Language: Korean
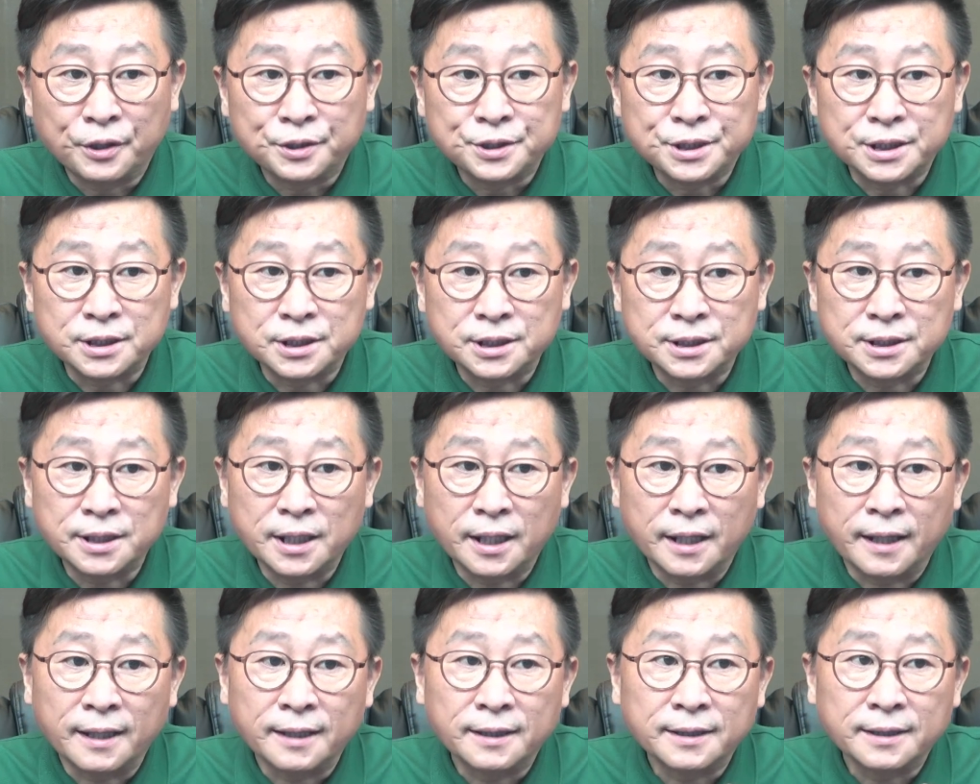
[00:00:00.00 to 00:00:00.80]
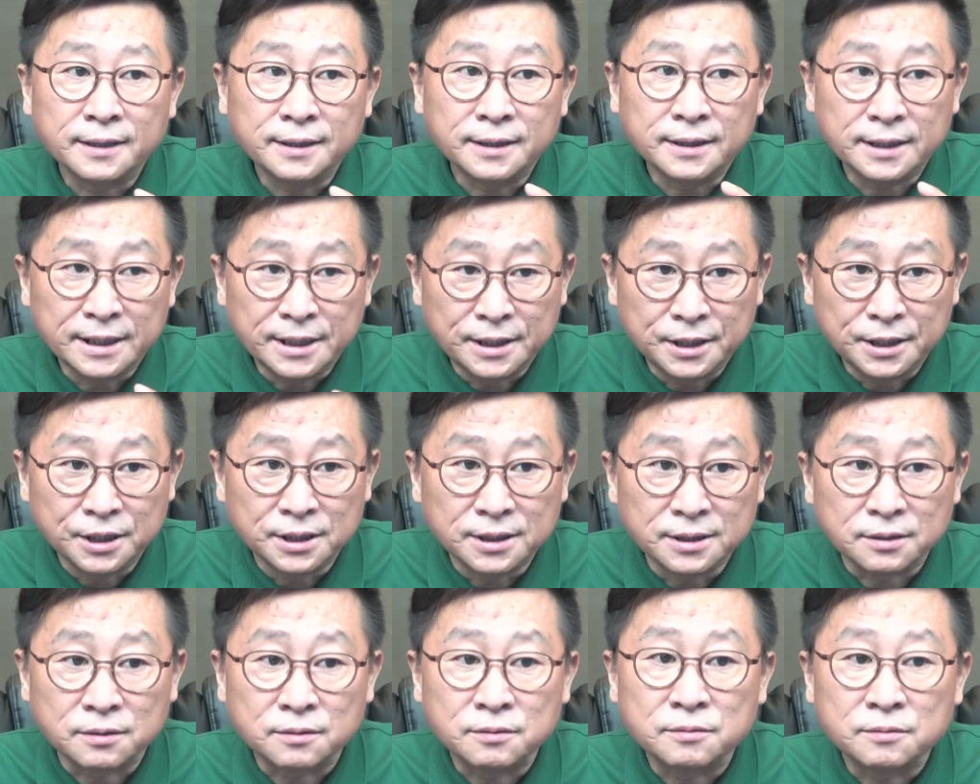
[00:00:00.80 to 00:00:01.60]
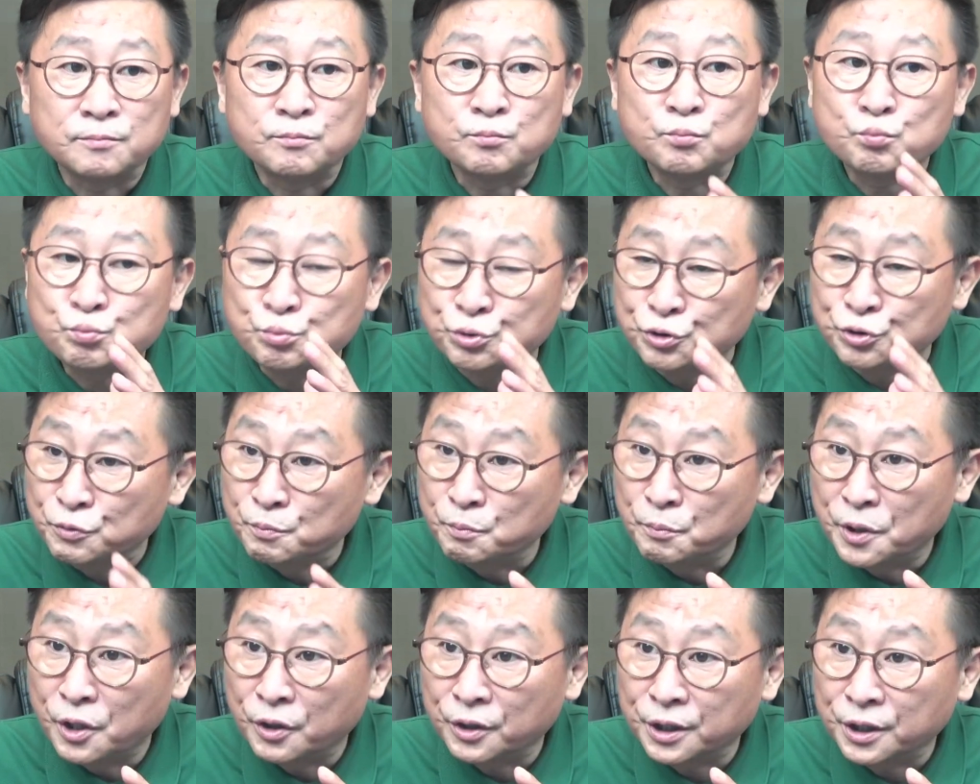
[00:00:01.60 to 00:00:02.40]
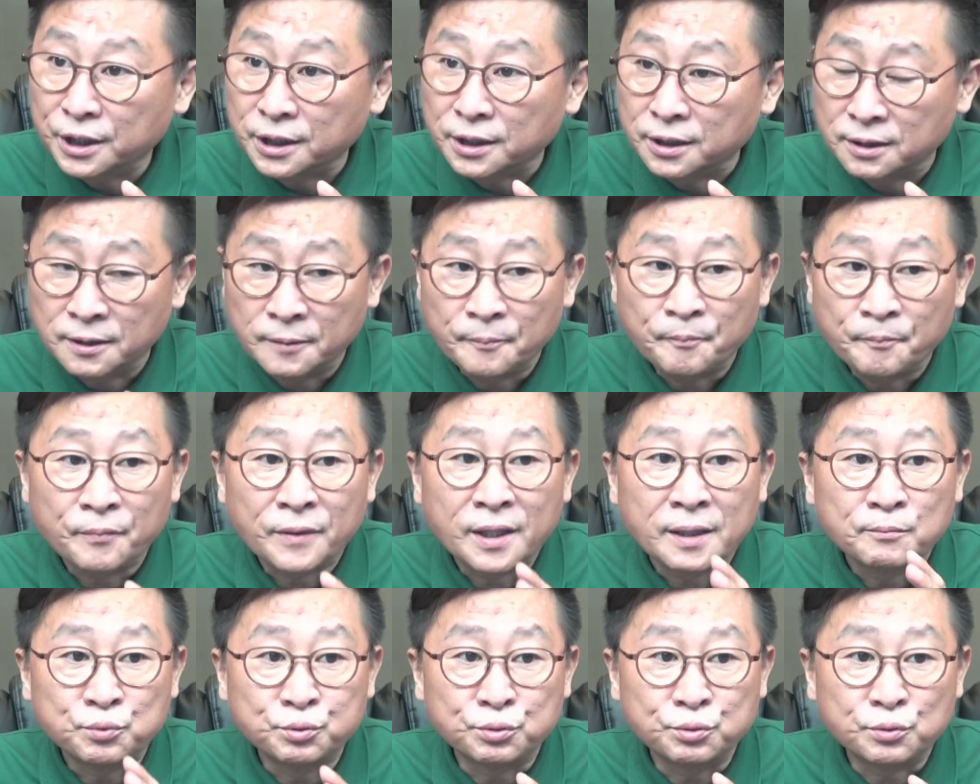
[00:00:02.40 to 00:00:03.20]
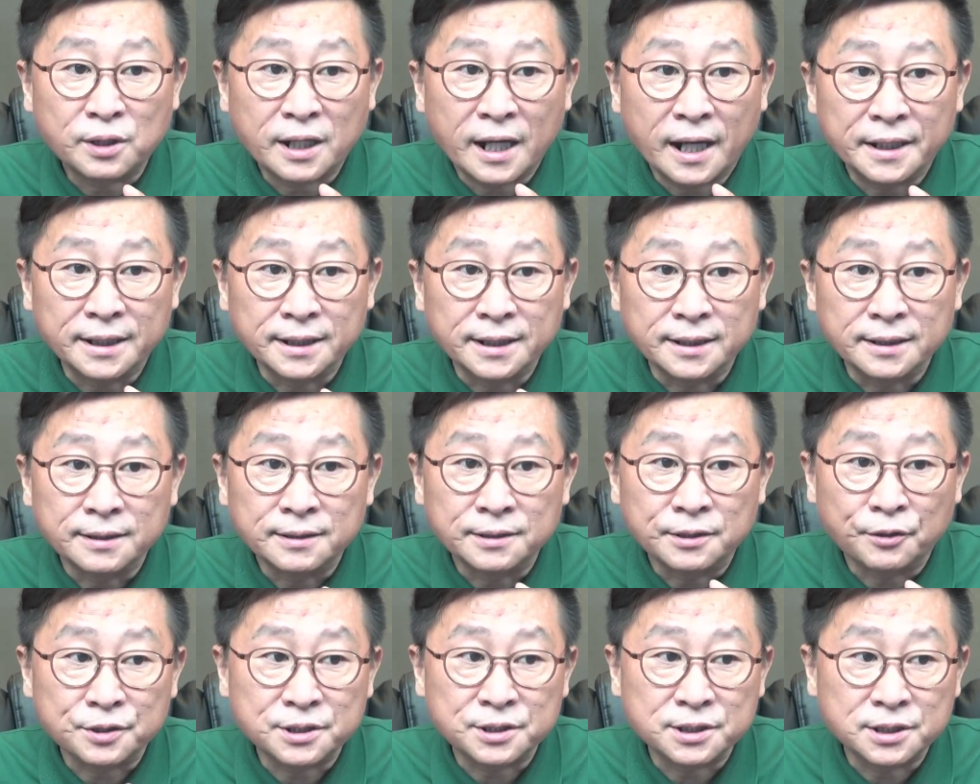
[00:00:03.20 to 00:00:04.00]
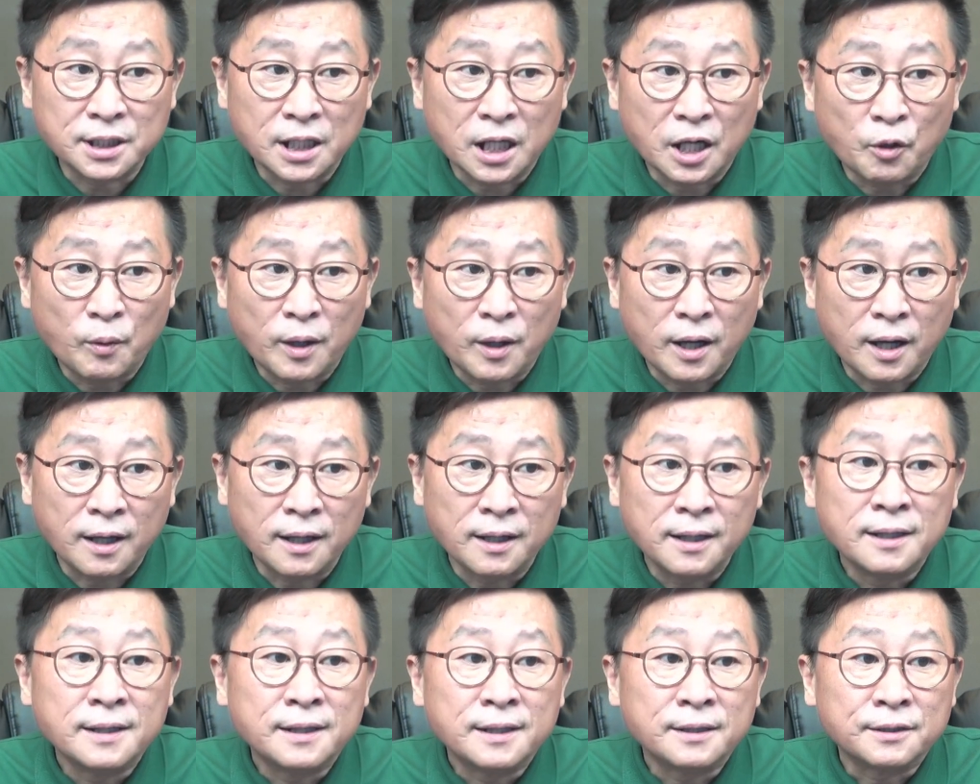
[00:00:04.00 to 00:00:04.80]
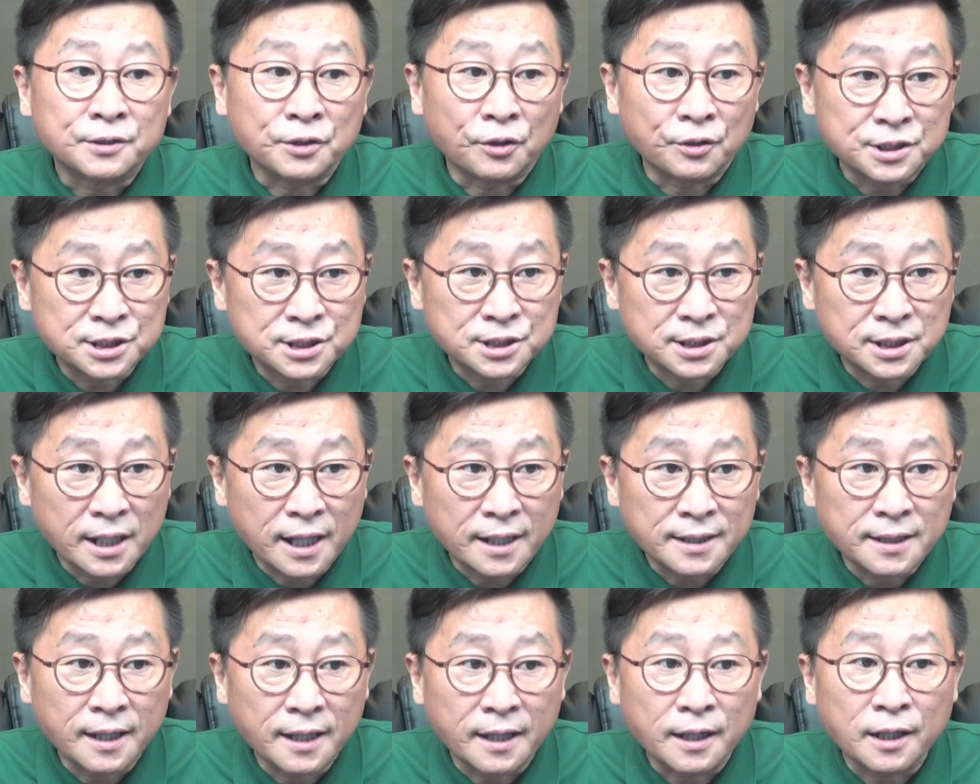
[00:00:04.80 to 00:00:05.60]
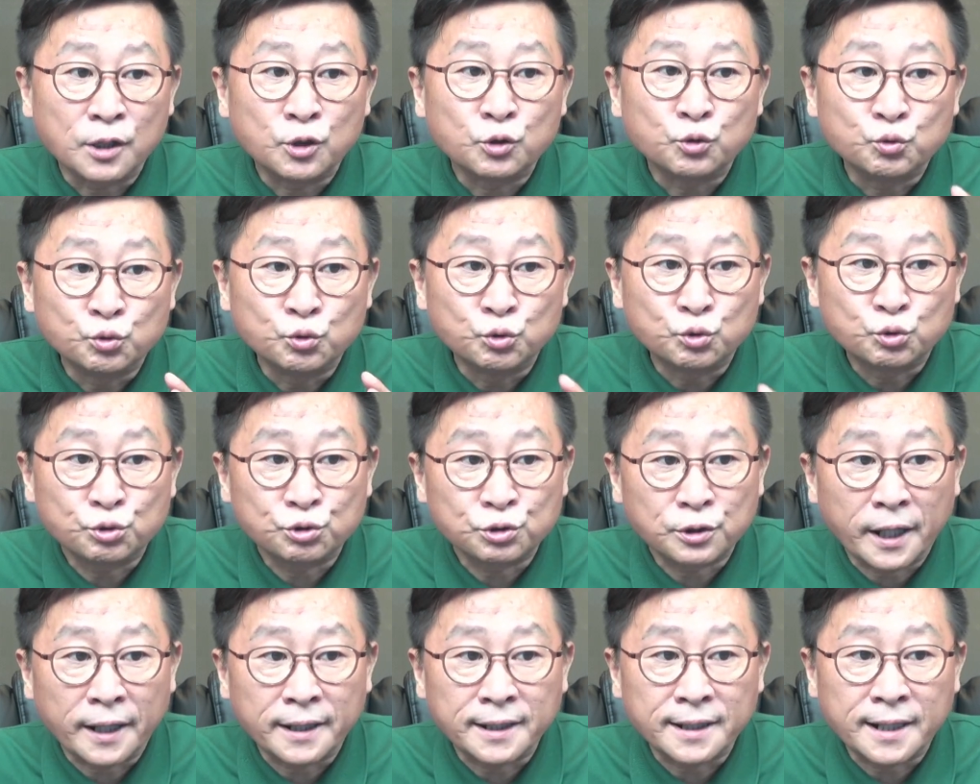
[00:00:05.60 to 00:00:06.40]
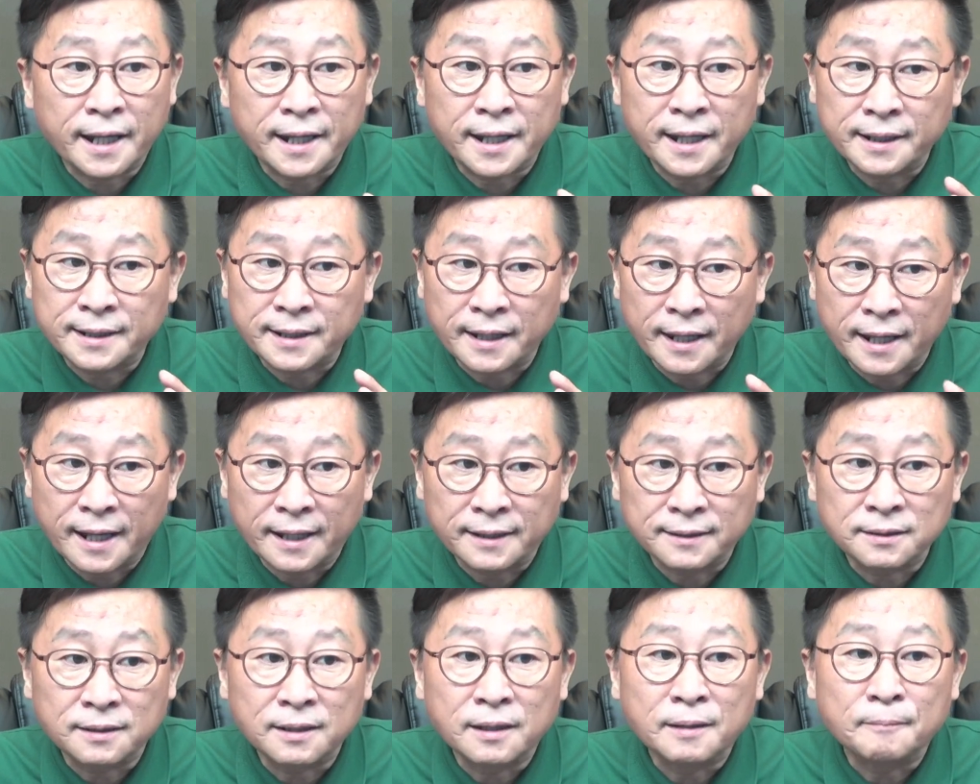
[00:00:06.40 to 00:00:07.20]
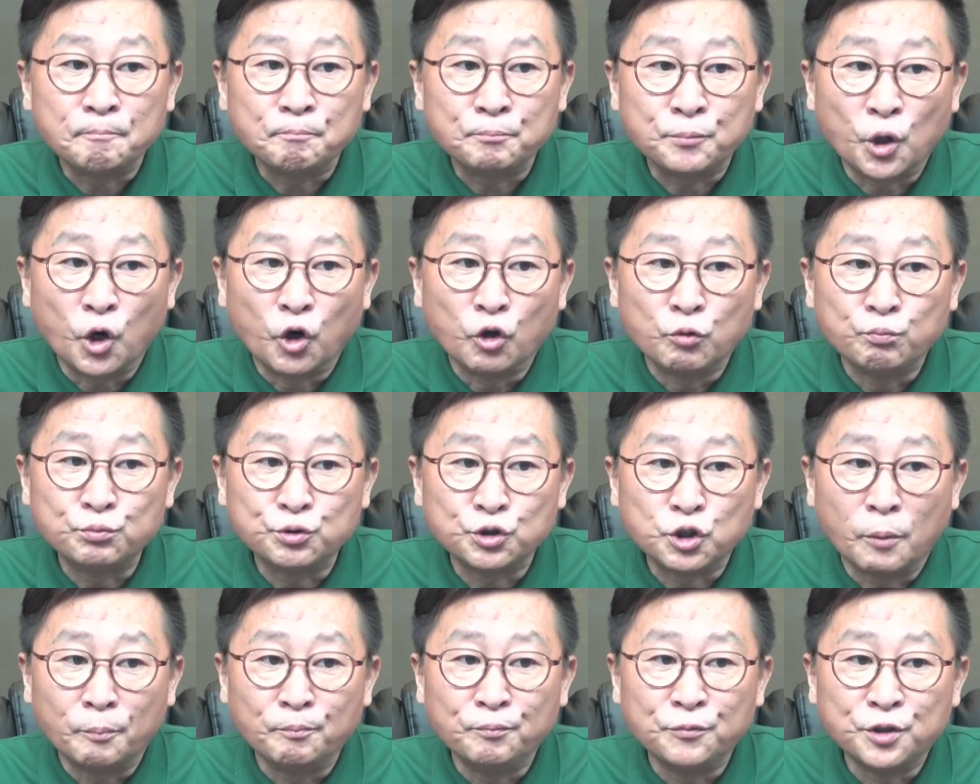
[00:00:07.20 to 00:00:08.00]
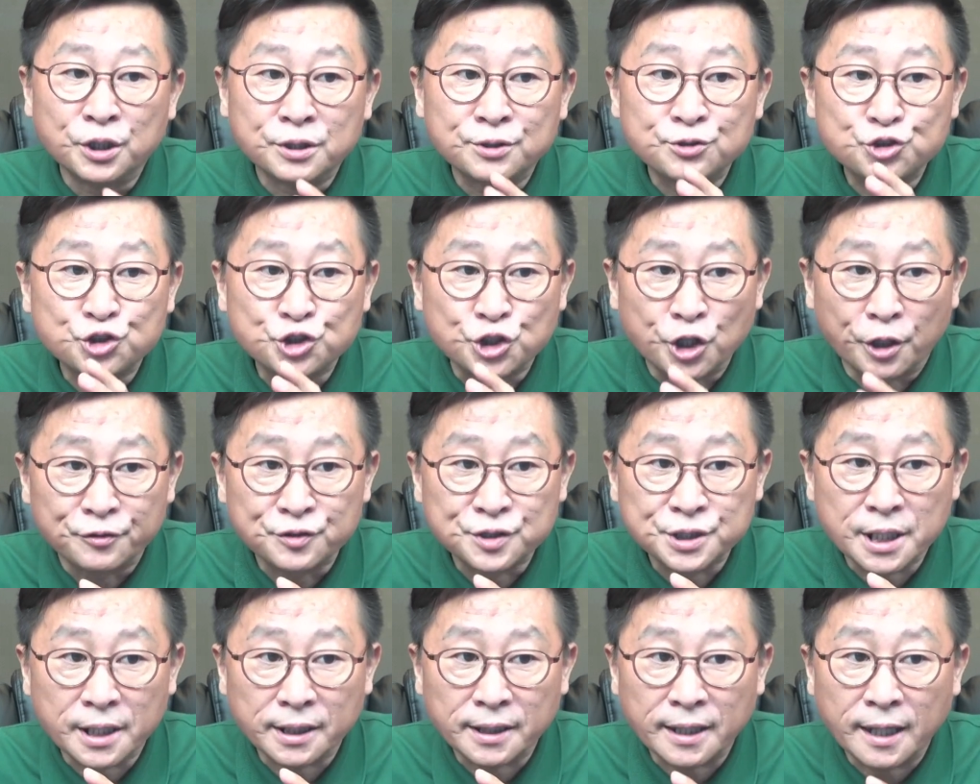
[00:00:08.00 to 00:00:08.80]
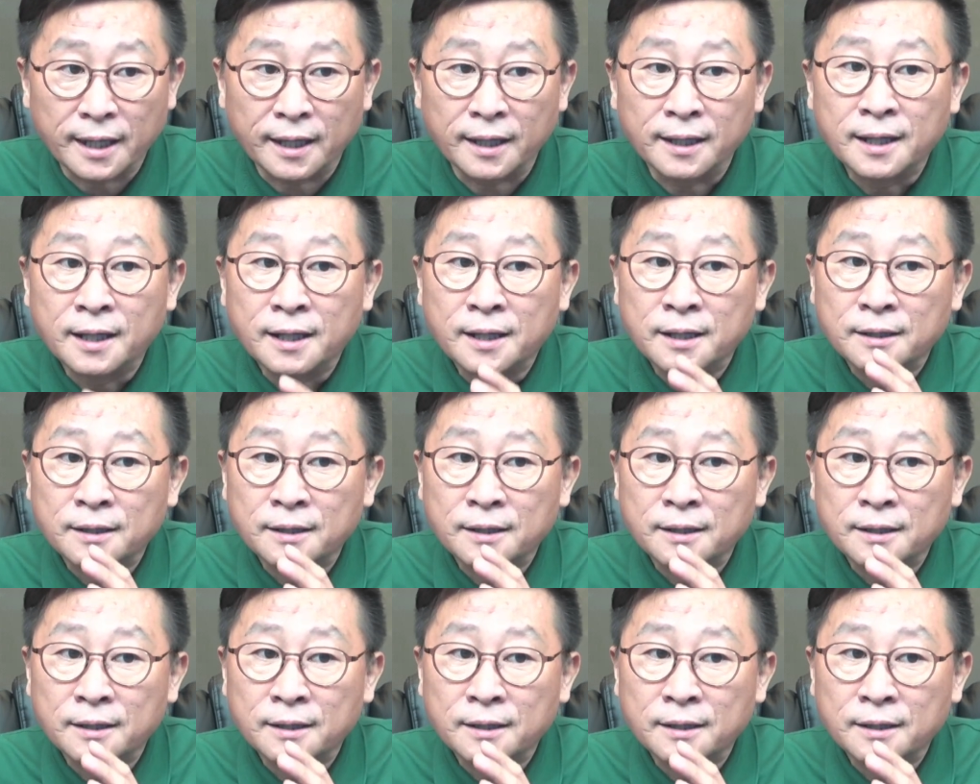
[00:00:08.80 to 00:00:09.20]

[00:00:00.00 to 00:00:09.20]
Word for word: 질의에 이는 분명히 북한이 러시아와 러시아의 우크라이나에 대한 명분 없는 전쟁에